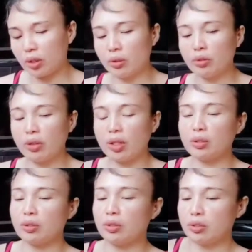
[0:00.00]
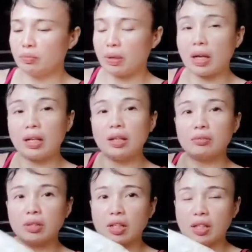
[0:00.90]
ito yung ano, yung
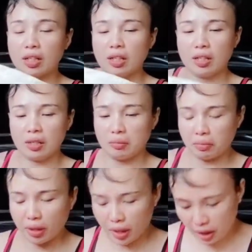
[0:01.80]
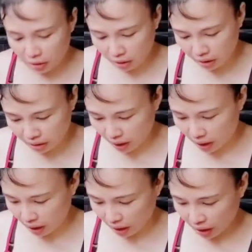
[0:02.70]
pangalawa. Pangalawang
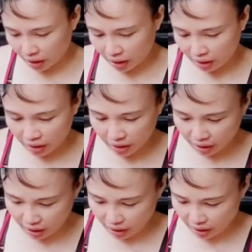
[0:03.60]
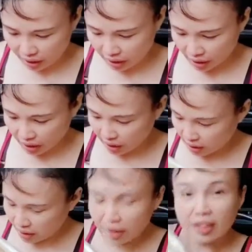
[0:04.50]
tela. Ayan.
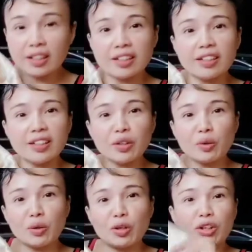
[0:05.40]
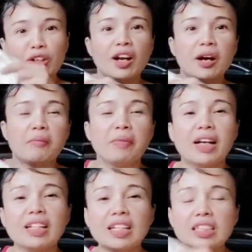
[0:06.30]
Ganda ng color.
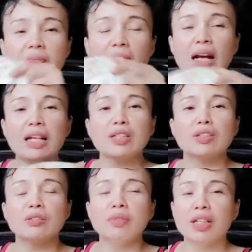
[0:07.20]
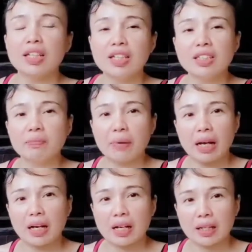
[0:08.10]
Maganda siya pang ano, maganda siya
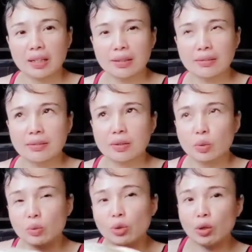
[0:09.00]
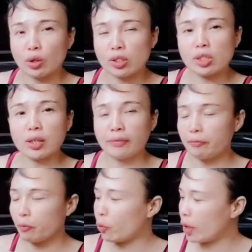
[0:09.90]
pang tulog,
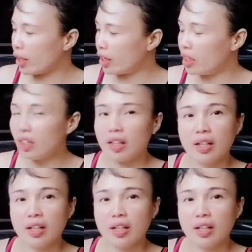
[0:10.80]
sleepwear.